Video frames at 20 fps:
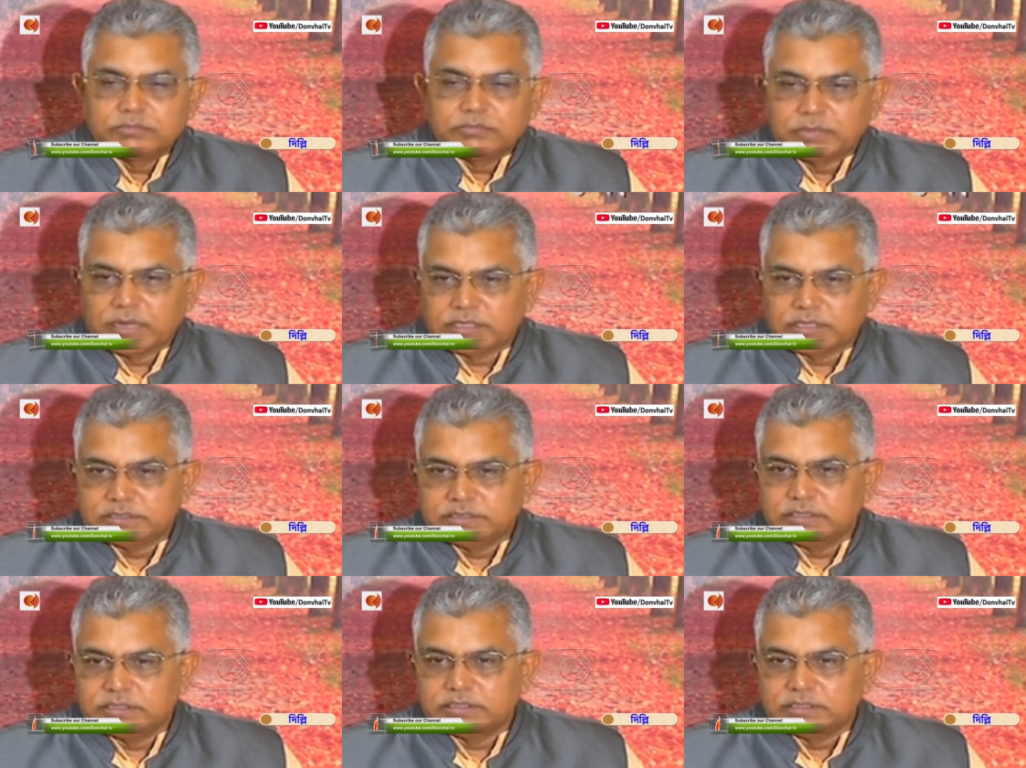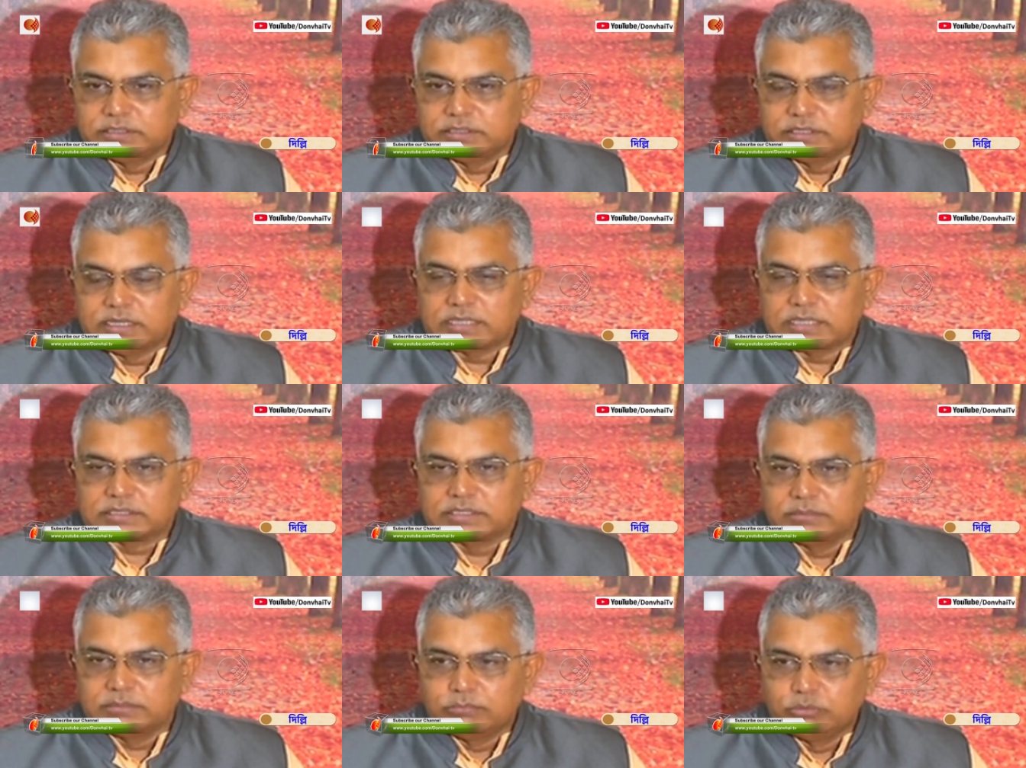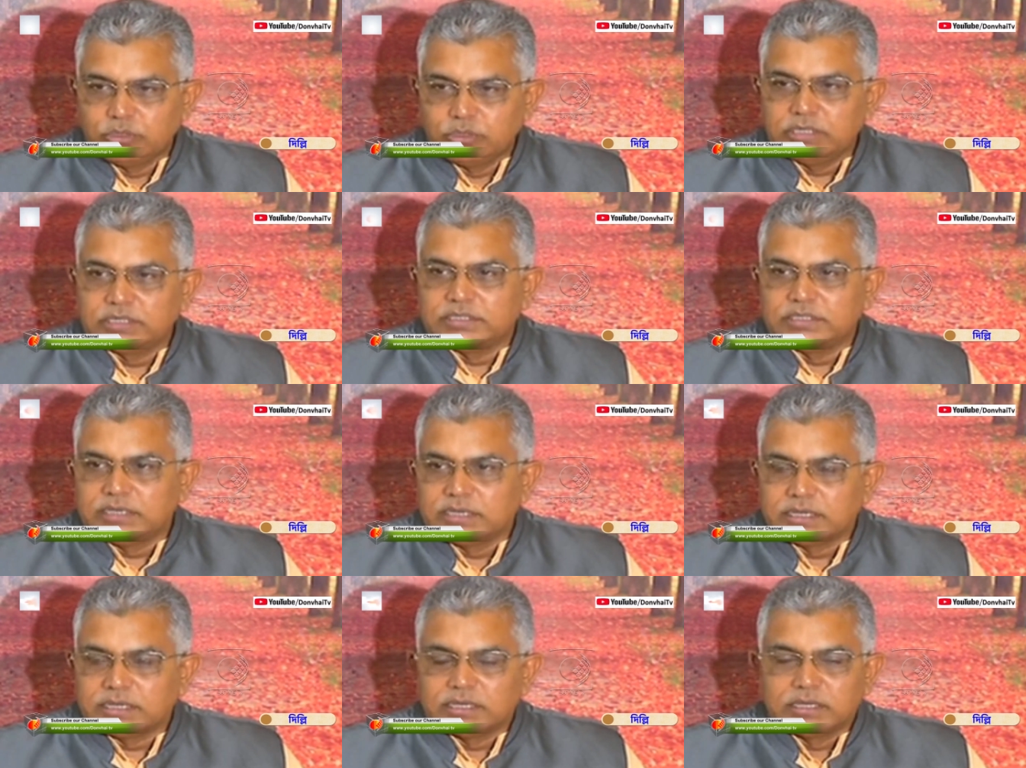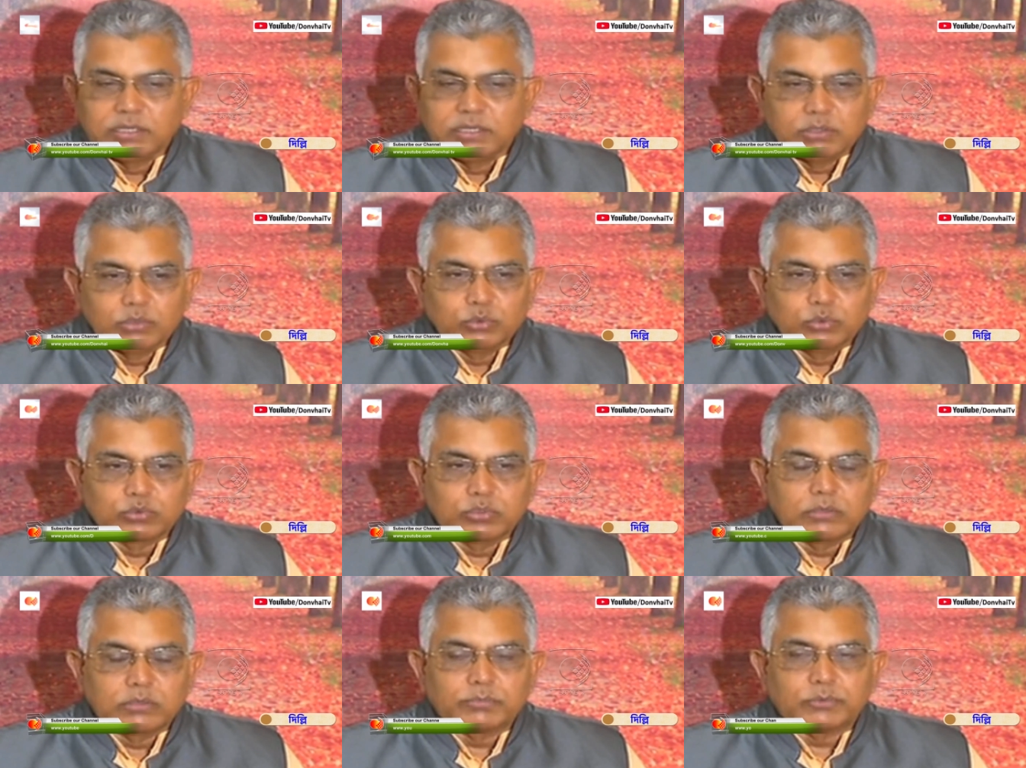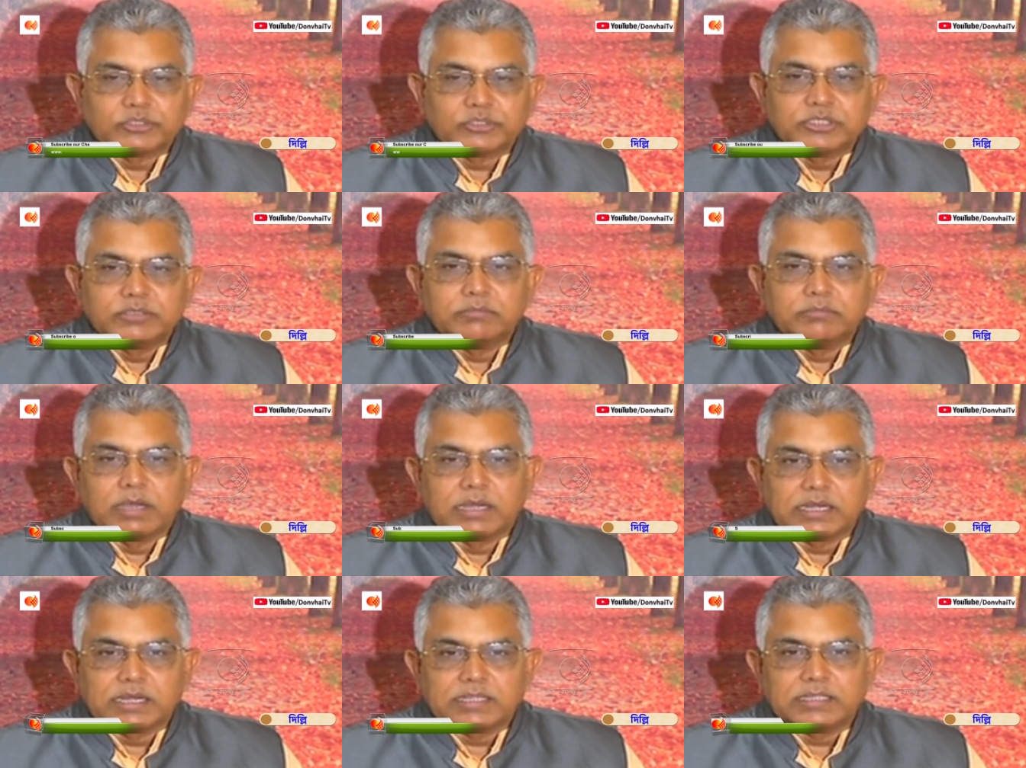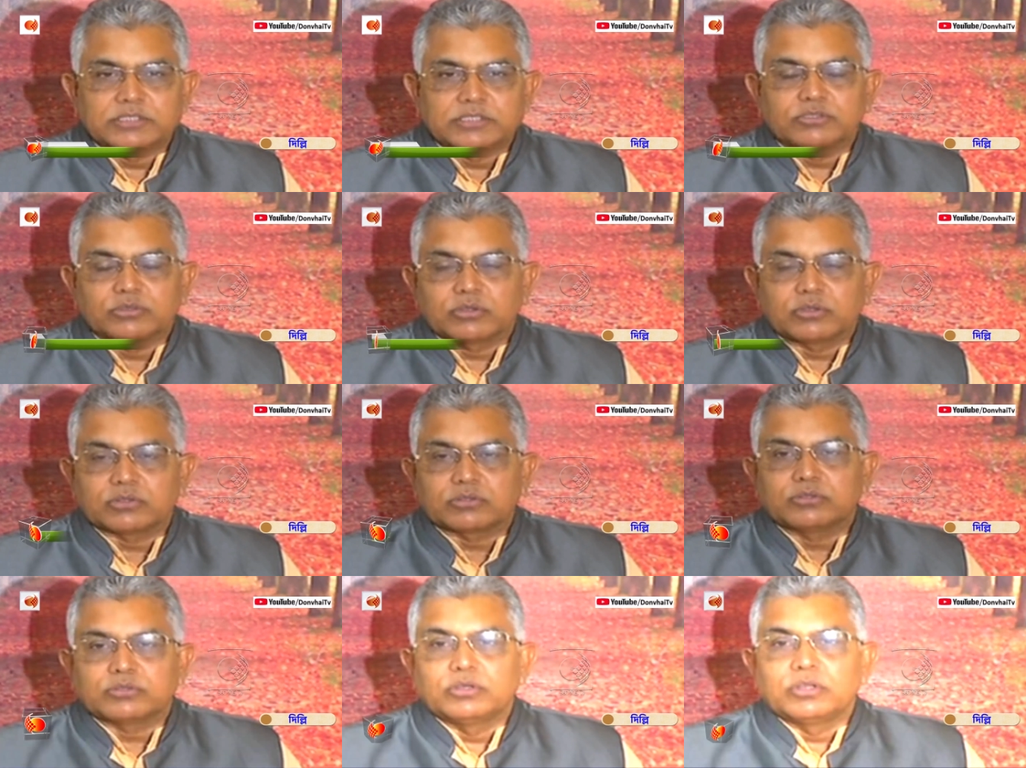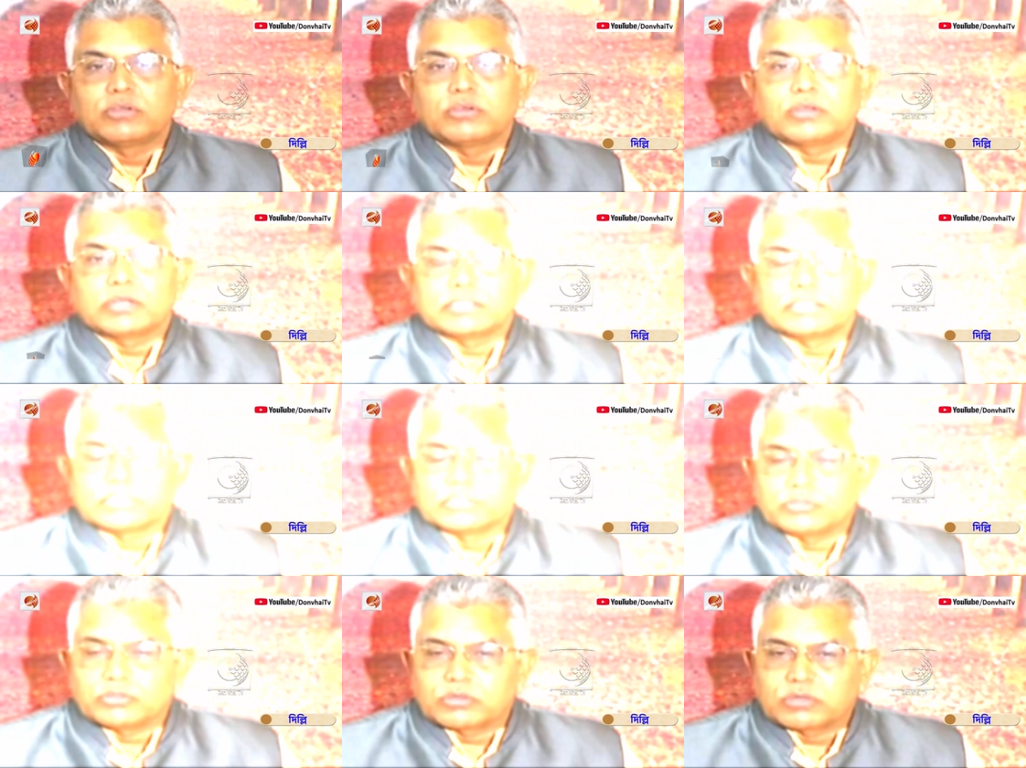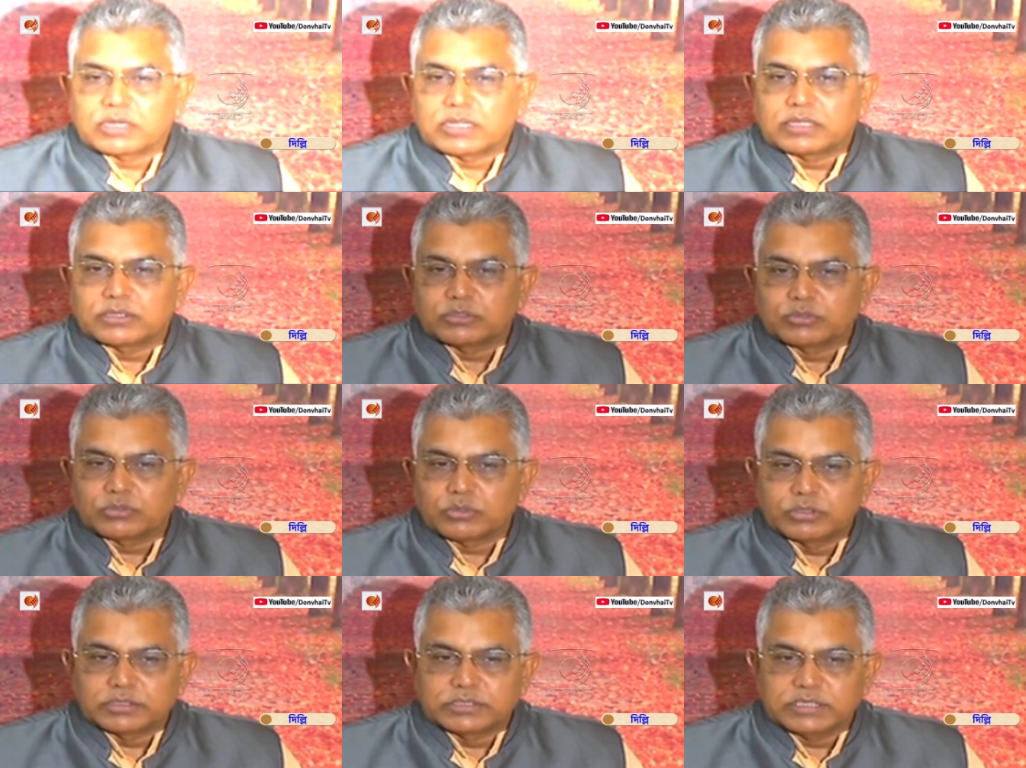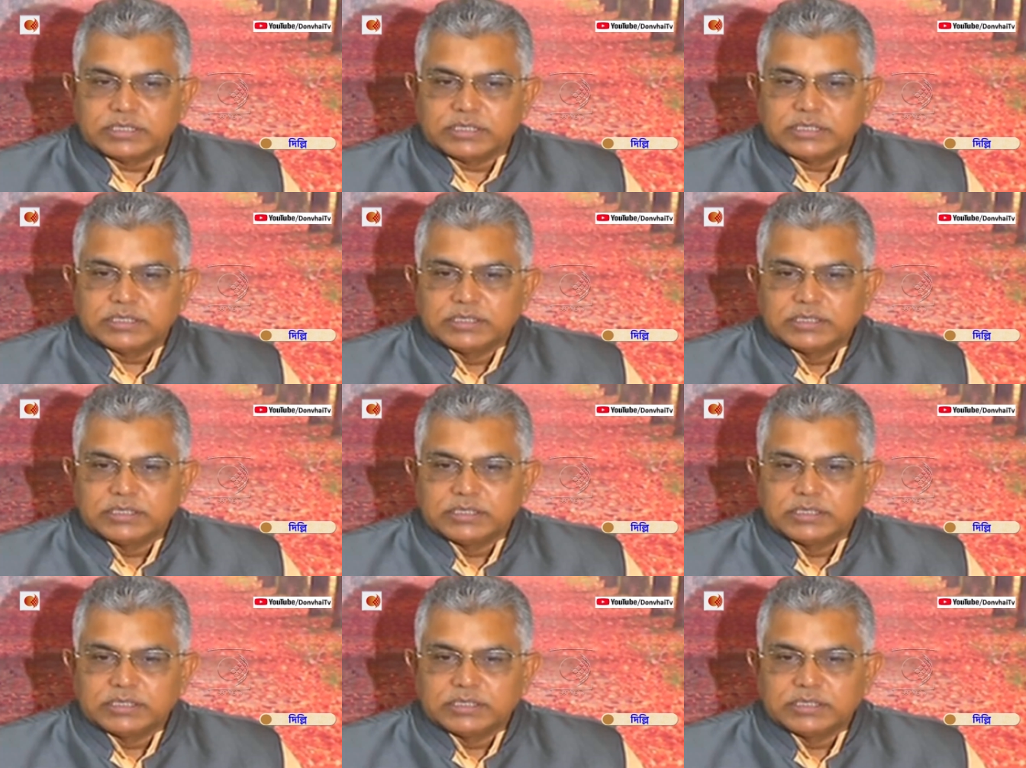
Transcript: প্রাচীন ইতিহাসকে ভুলিয়ে দিয়ে নতুন পশ্চিম বাংলাদেশ তৈরি করার যে চক্রান্ত চলছে